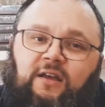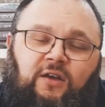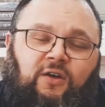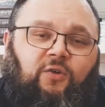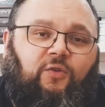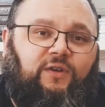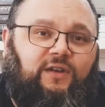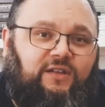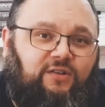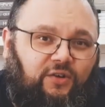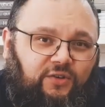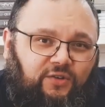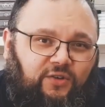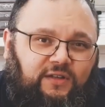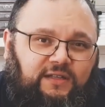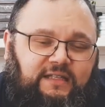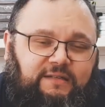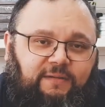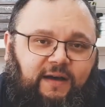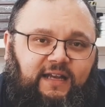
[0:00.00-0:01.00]
und ich euch noch
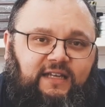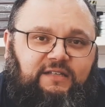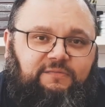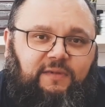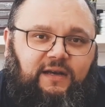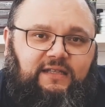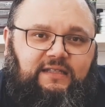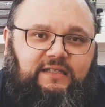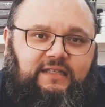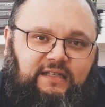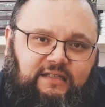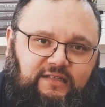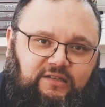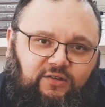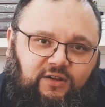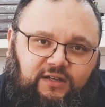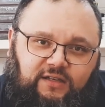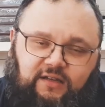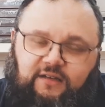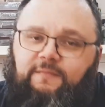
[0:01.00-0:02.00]
ein zweites Mal ziehen
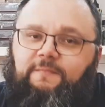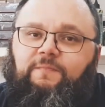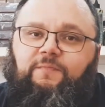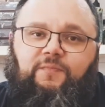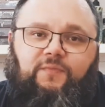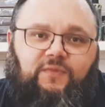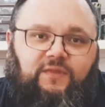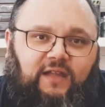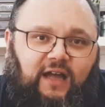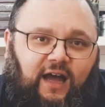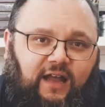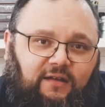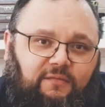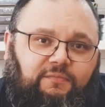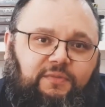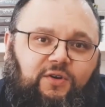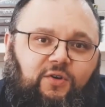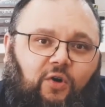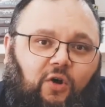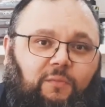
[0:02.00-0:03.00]
sollte, dann
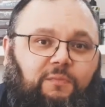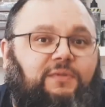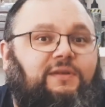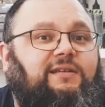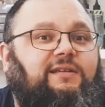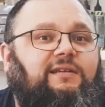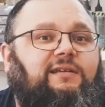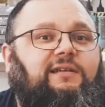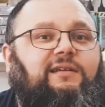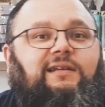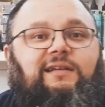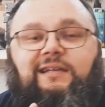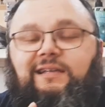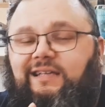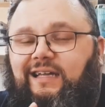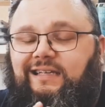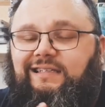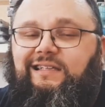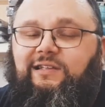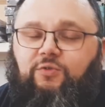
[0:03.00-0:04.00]
bekommt
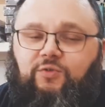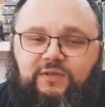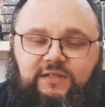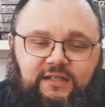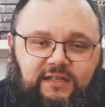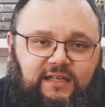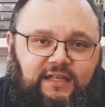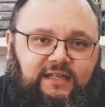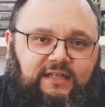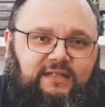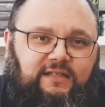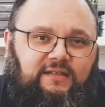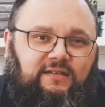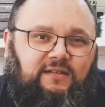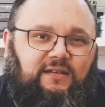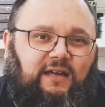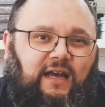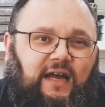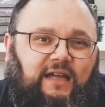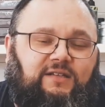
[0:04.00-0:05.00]
das Los nichts.
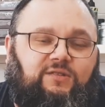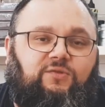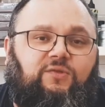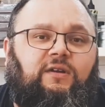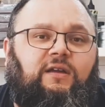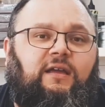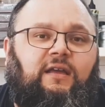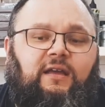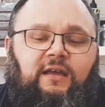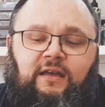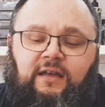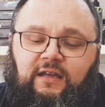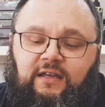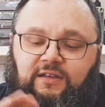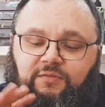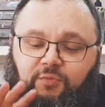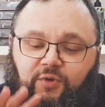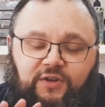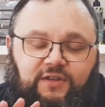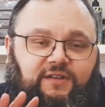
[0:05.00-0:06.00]
Also
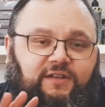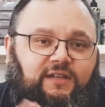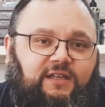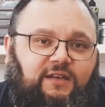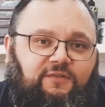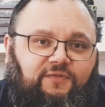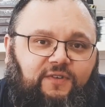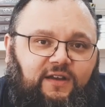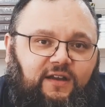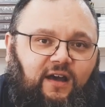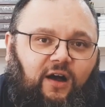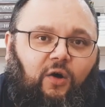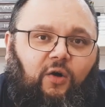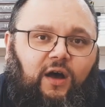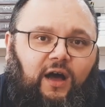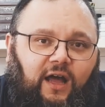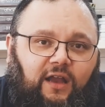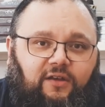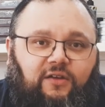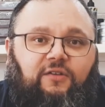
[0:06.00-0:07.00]
ich möchte die Gewinne
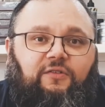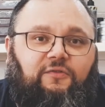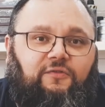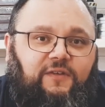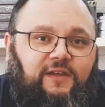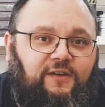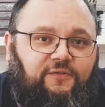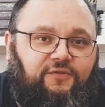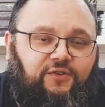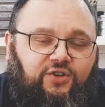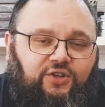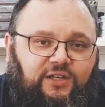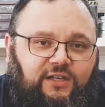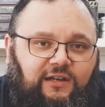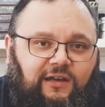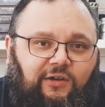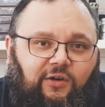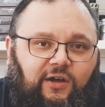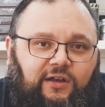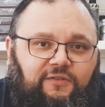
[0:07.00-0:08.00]
auch an vier verschiedene
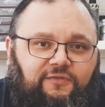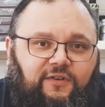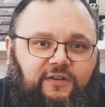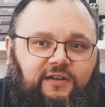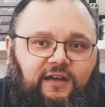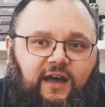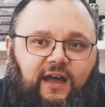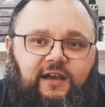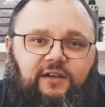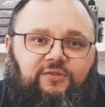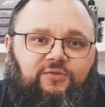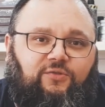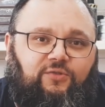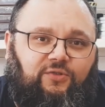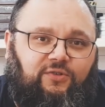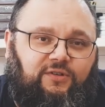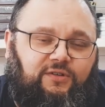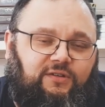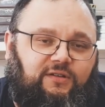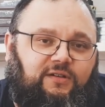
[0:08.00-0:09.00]
Leute verteilen
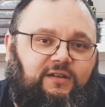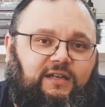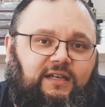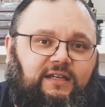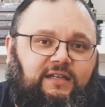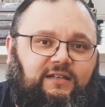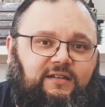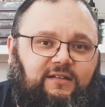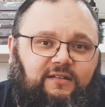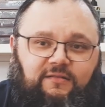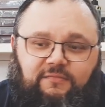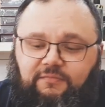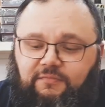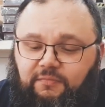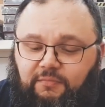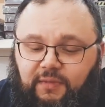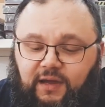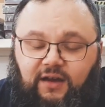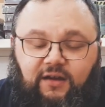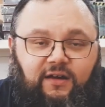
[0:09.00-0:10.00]
und nicht ähm,
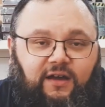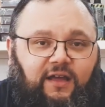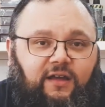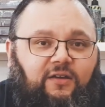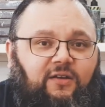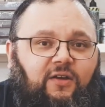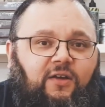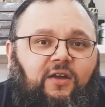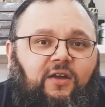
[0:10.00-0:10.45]
mehrere